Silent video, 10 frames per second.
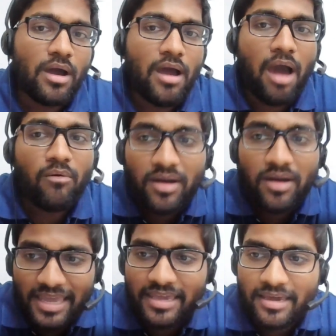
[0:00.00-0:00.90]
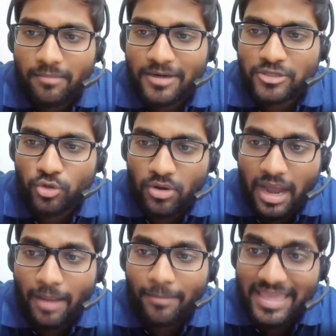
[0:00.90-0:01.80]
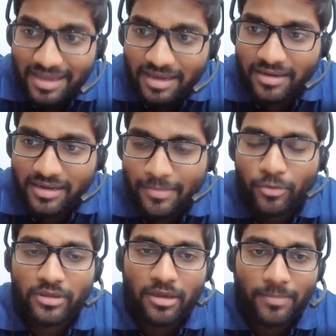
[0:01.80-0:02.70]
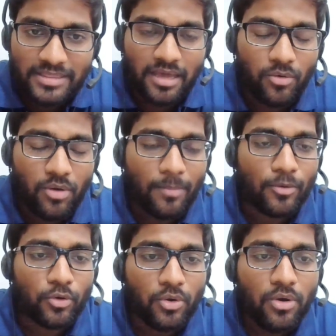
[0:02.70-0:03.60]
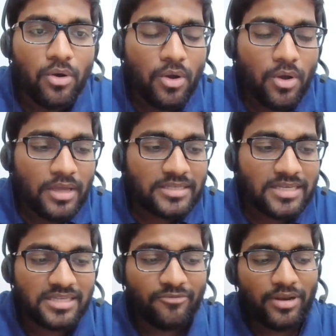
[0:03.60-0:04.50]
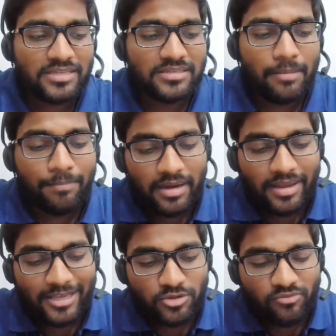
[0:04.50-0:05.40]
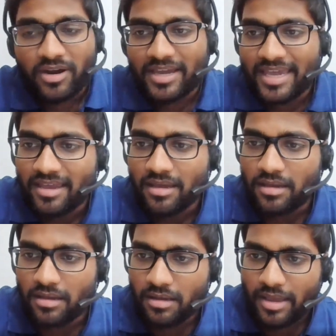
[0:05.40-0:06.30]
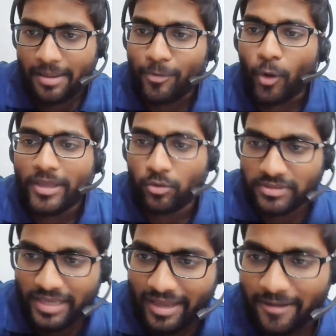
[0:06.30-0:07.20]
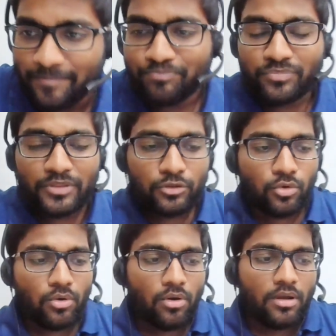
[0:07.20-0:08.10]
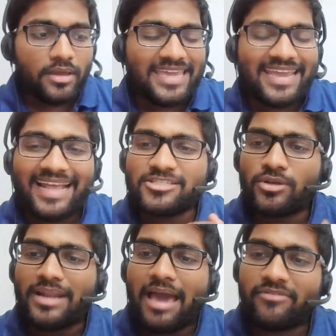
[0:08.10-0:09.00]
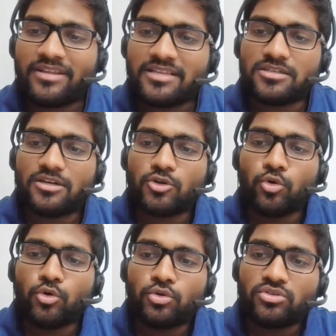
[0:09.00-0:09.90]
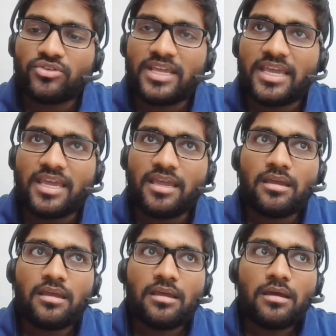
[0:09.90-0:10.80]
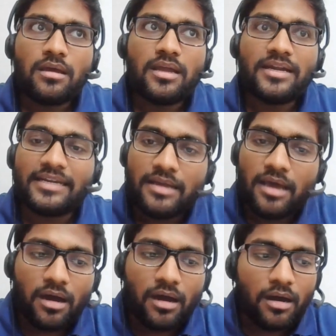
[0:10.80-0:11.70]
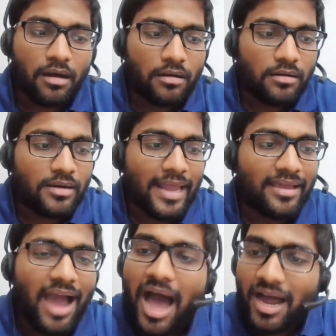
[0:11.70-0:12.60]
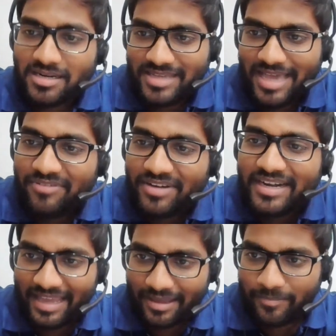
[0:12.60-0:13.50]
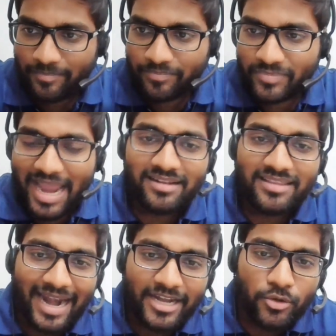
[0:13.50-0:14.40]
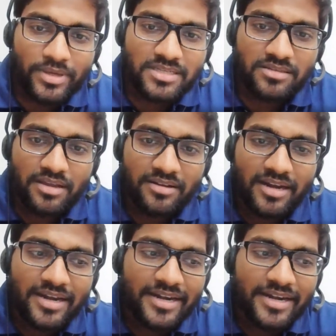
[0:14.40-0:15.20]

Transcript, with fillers: आर वर्किंग हेयर बट जो लोग काम नहीं कर रहे हैं मैं उनके बता रहा हूँ आप लोग को जैसे फॉर एग्जाम्पल एक जो वर्किंग एम्प्लॉय होता है तो he gets on average two to three uh, like hours every day. And that too is really